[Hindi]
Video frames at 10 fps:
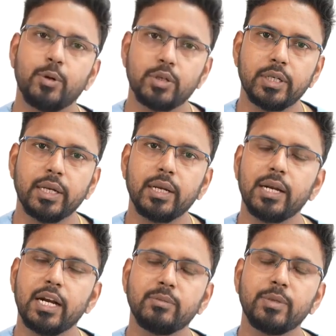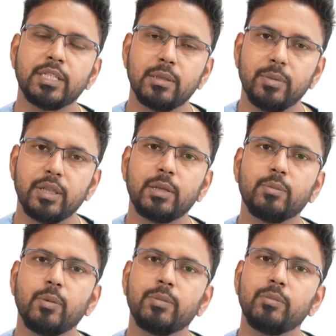प्रोस्टेट एनलार्जमेंट
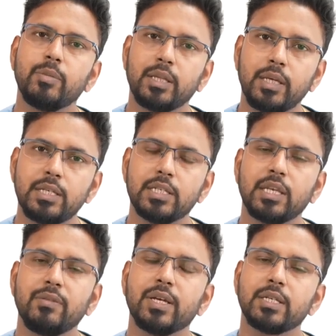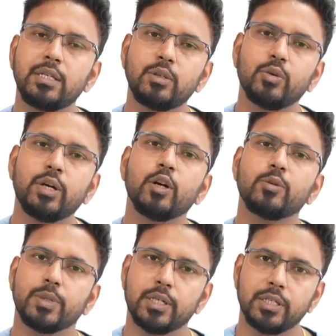संबंधित प्रॉब्लम भी थी जिसकी वजह से यूरिन
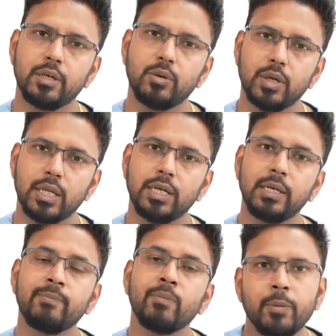ऑब्स्ट्रक्शन हो रहा था